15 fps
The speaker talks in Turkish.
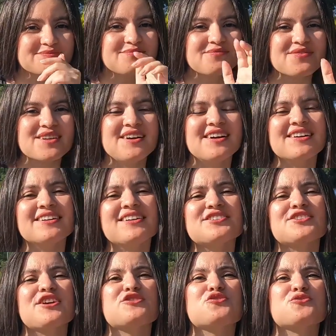Sonra bunu büyük
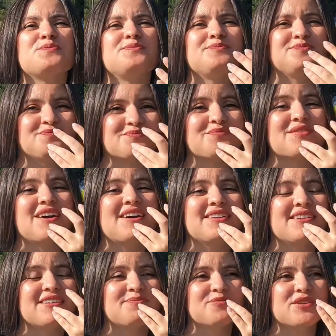Aynen. bir heyecanla benimle
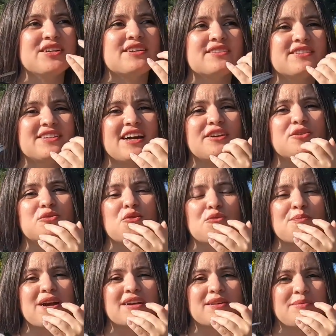paylaştın. Aynen. İlk, yani
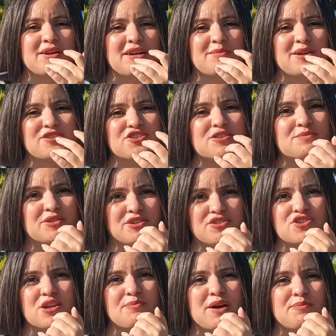Gökberk'le beraber çıkmadık.
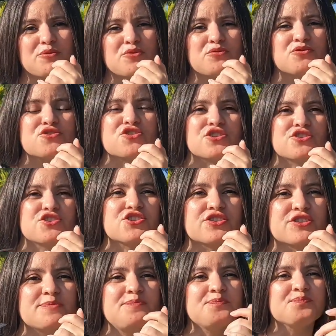İşte ben bir gün dışarı
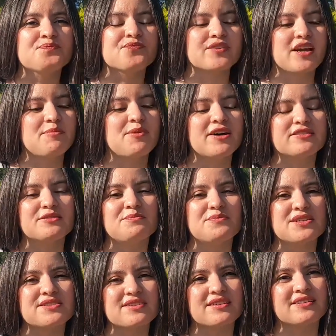çıktım. E baktım
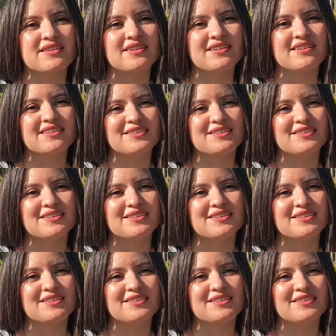masada